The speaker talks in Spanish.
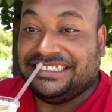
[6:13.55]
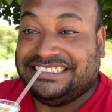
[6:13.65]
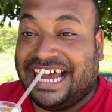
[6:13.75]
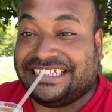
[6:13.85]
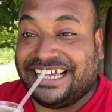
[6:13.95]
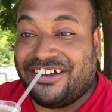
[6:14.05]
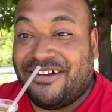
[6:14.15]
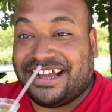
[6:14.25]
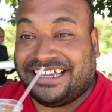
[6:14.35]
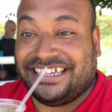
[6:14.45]
Ya tengo
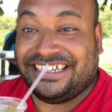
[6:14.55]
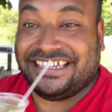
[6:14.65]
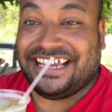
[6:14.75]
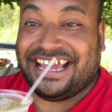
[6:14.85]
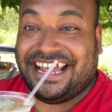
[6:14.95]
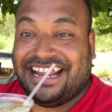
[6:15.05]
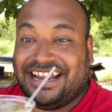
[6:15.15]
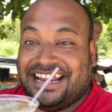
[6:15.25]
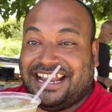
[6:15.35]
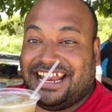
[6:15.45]
aquí
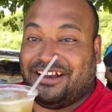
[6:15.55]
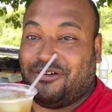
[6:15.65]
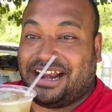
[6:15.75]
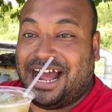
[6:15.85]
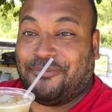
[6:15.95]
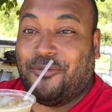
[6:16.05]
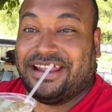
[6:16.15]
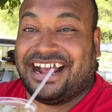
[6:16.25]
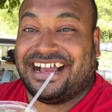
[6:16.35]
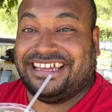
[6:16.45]
el, el guarapo,
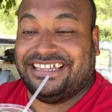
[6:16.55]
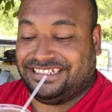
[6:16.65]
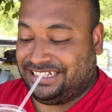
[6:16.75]
miren aquí,